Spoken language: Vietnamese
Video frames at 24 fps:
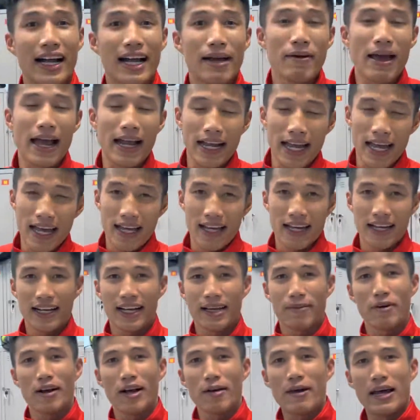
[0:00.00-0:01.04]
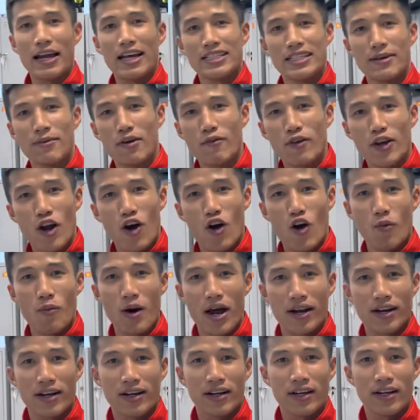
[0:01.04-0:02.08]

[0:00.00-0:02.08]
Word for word: các bạn nha cảm ơn các bạn đã xem ờ, hết video của mình